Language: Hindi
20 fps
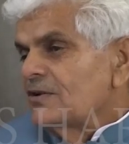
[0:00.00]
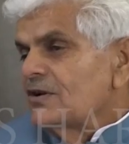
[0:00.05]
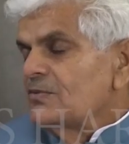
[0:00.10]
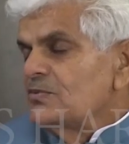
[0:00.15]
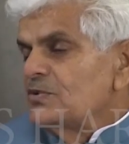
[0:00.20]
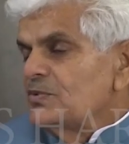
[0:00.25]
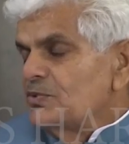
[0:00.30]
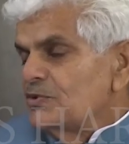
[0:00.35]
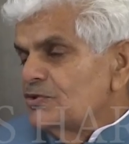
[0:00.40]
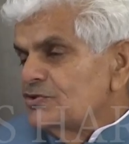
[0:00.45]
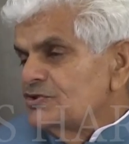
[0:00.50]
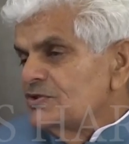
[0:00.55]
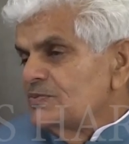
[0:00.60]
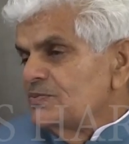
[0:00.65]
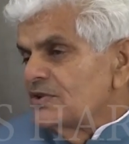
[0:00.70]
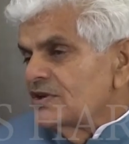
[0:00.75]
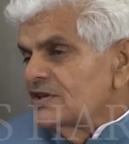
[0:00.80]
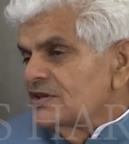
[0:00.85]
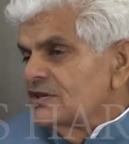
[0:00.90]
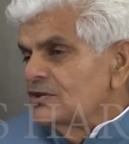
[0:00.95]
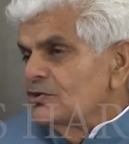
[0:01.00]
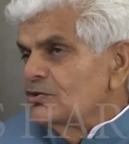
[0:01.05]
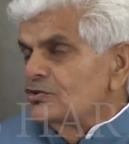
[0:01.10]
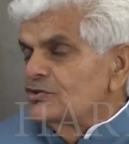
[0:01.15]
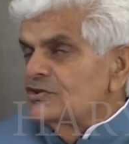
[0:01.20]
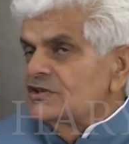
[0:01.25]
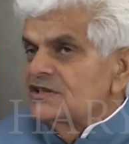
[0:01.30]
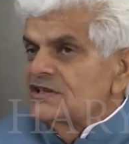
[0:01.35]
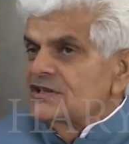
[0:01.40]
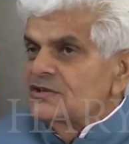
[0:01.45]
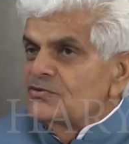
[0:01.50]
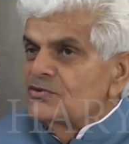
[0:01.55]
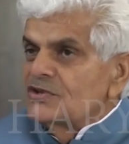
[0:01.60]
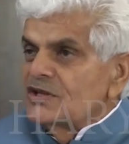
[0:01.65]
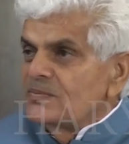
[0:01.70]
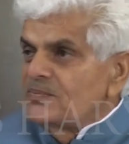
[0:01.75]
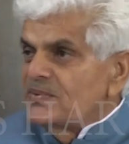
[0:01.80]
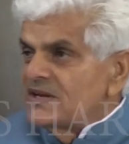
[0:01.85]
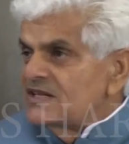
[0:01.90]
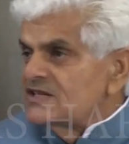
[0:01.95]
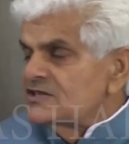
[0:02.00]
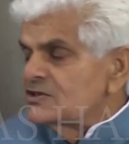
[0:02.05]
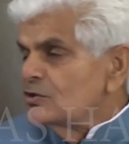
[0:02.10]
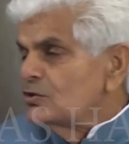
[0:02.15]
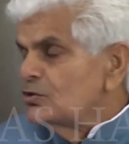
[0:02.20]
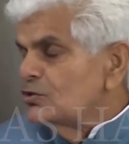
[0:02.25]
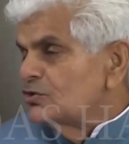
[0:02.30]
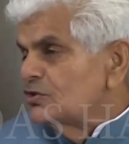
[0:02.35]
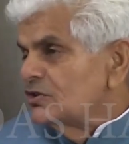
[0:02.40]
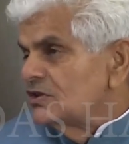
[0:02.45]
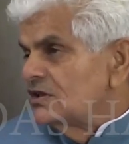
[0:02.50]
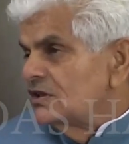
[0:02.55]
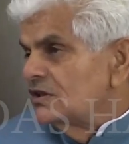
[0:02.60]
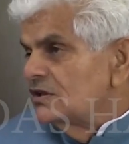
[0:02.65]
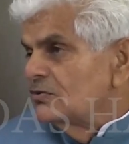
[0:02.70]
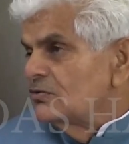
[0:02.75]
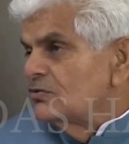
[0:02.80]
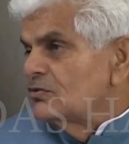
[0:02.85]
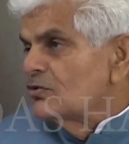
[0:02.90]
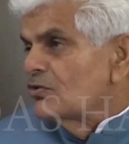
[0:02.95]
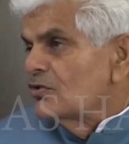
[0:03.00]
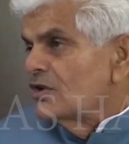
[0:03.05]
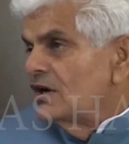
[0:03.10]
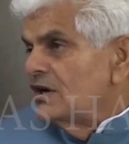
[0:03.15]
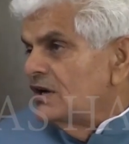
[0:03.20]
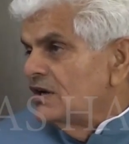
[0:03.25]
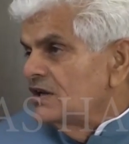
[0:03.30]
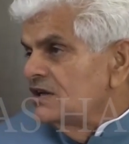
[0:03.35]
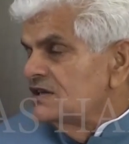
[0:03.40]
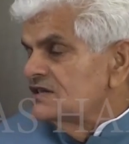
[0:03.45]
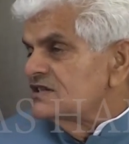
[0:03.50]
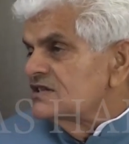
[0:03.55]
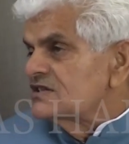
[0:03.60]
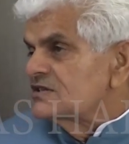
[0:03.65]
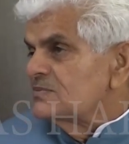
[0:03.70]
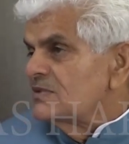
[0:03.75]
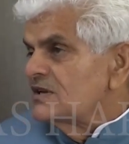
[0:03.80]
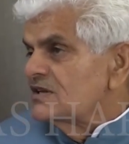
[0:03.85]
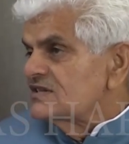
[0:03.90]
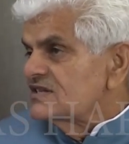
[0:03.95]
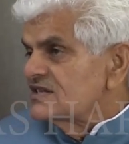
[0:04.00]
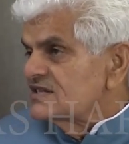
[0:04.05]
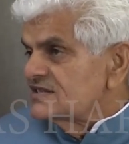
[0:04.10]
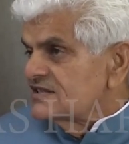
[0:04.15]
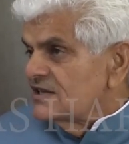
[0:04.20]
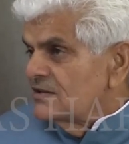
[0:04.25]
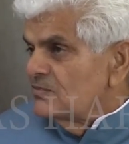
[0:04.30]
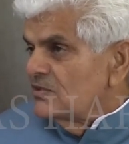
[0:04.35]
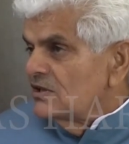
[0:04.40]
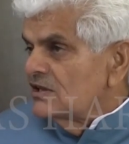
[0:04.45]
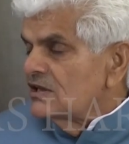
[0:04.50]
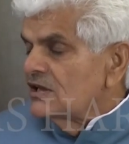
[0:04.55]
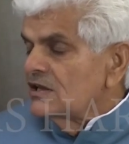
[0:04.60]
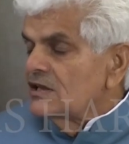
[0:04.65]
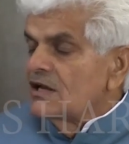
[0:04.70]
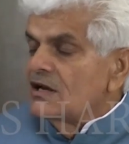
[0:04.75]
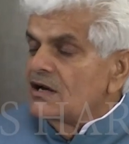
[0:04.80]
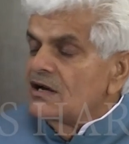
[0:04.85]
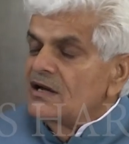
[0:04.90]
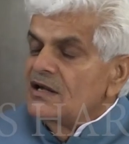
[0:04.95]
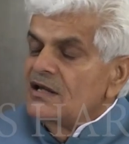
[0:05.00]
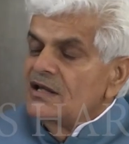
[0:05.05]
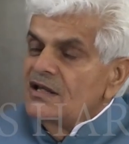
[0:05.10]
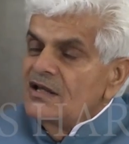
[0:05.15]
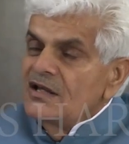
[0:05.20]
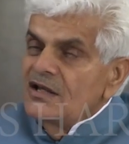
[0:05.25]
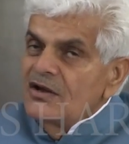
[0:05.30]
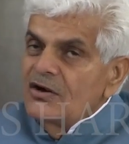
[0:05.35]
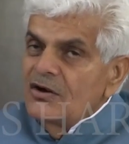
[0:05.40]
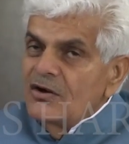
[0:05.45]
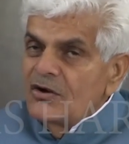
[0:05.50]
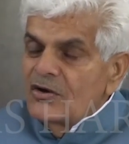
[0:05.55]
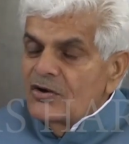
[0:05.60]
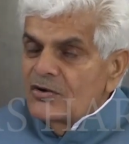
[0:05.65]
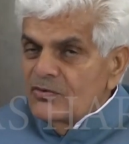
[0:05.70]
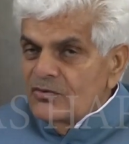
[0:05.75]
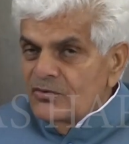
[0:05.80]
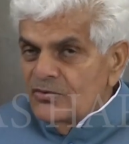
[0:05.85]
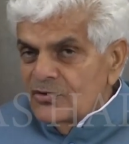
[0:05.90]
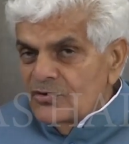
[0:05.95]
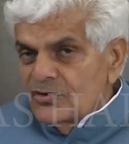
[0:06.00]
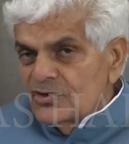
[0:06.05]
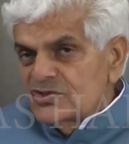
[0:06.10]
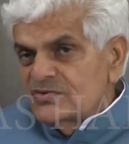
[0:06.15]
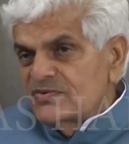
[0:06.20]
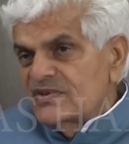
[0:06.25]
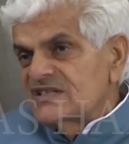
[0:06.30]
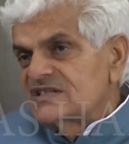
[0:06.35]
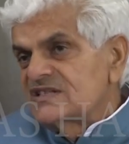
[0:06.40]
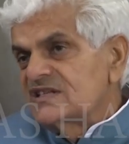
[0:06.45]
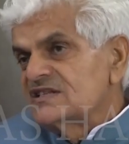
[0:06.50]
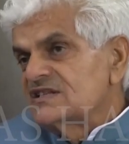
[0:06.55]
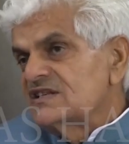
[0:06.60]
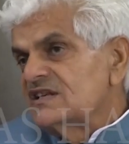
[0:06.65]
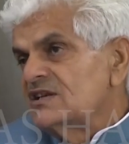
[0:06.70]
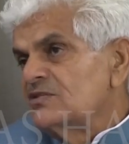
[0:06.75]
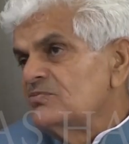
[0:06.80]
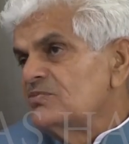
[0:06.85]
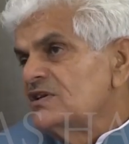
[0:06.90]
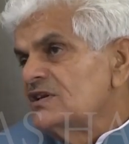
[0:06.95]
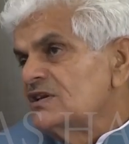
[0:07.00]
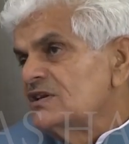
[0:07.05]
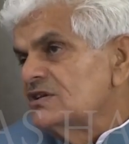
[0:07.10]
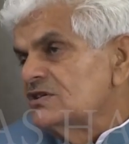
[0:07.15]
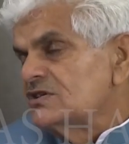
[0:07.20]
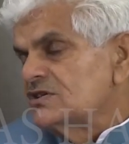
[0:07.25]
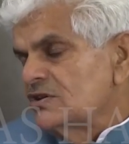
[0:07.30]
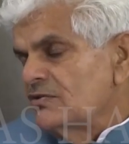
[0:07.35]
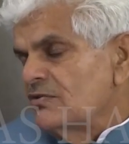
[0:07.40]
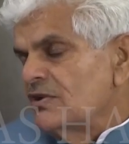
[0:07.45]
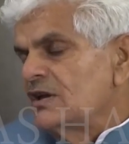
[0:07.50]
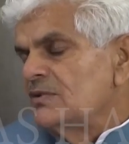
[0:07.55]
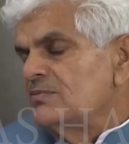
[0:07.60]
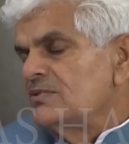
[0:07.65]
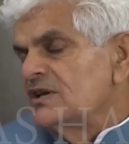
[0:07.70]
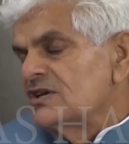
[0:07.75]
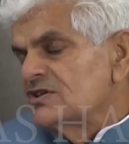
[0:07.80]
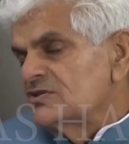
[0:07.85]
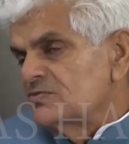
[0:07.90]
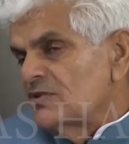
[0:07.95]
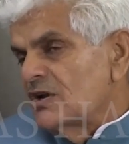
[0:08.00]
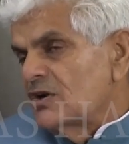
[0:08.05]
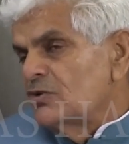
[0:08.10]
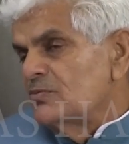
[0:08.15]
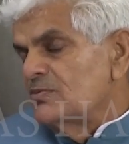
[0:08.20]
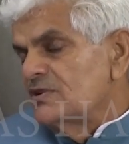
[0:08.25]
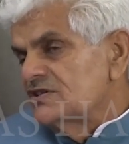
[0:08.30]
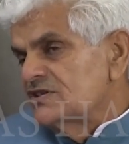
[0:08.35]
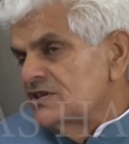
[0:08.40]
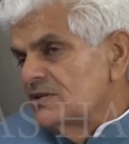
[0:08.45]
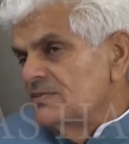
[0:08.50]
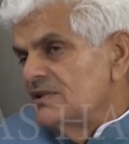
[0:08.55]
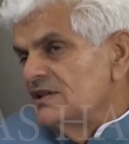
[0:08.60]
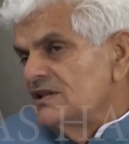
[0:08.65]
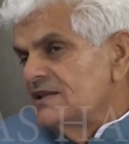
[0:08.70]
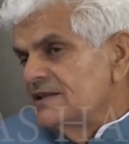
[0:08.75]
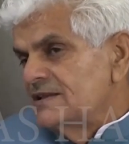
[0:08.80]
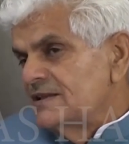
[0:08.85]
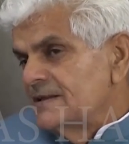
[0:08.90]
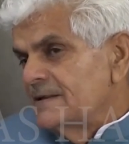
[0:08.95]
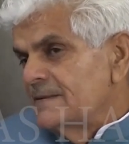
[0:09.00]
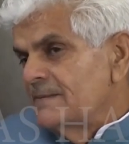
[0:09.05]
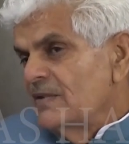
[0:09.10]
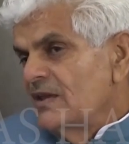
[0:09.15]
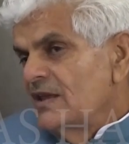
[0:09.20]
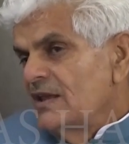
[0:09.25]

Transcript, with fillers: कभी फौजी भर्ती होते थे उनकी पेंशन होती थी उनको कैंटीन से सामान सस्ता मिलता था और उनको स्वास्थ्य सेवाएं भी सेवाएं भी अस्पतालों में अच्छी मिलती थी